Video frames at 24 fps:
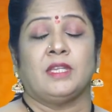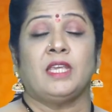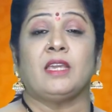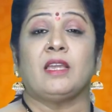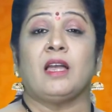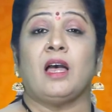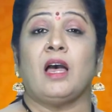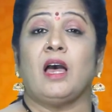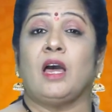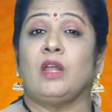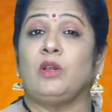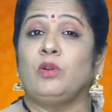ఇక
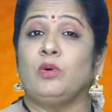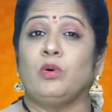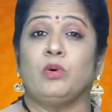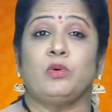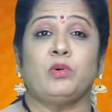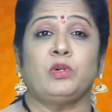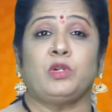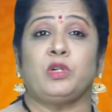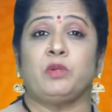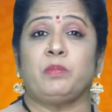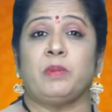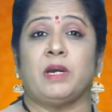ఆ
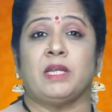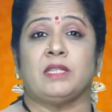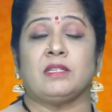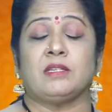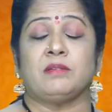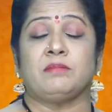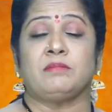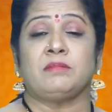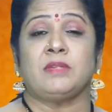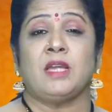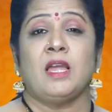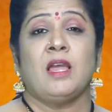లోగుట్టు
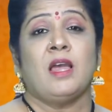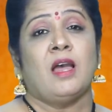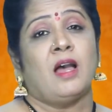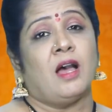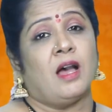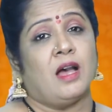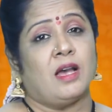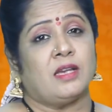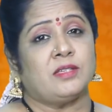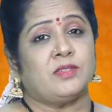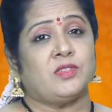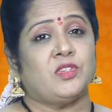మాత్రం
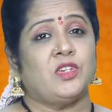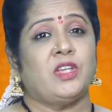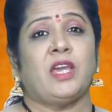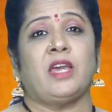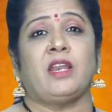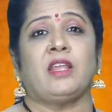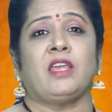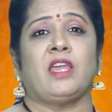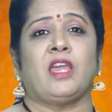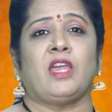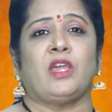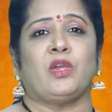ఆ
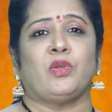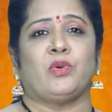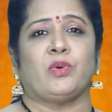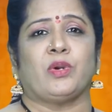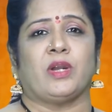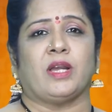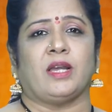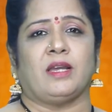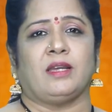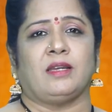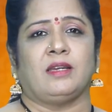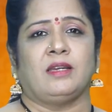శ్రీహరికే ఎరుక